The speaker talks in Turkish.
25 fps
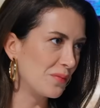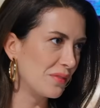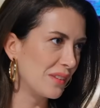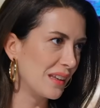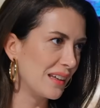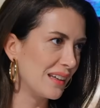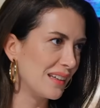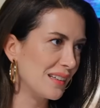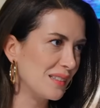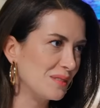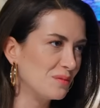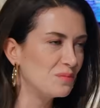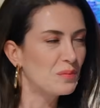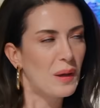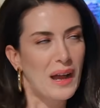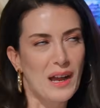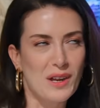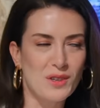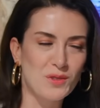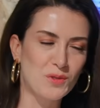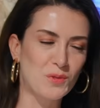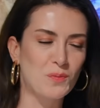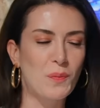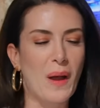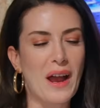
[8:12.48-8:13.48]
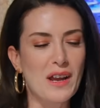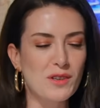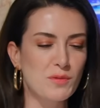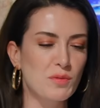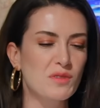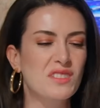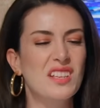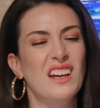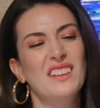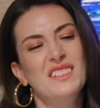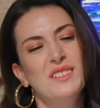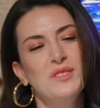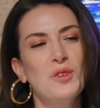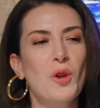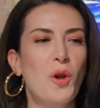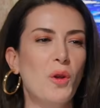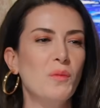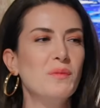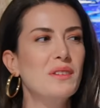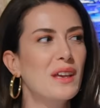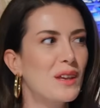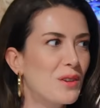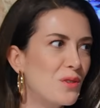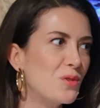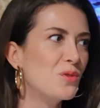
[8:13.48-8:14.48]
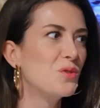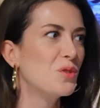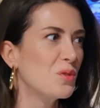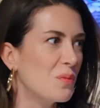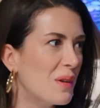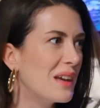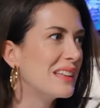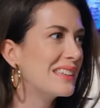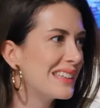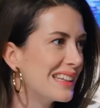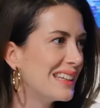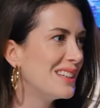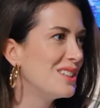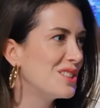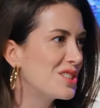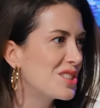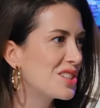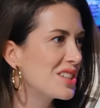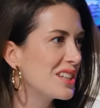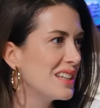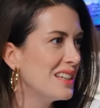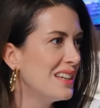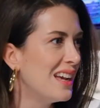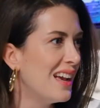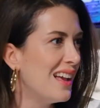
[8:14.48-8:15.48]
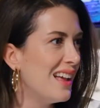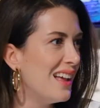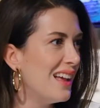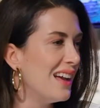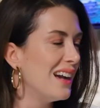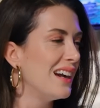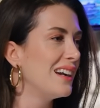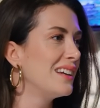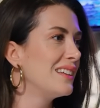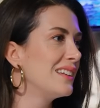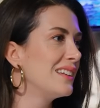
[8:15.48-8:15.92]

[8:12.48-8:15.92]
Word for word: e, ben, ben şimdi tanınıyorum diye yürümediğin için. Peki e,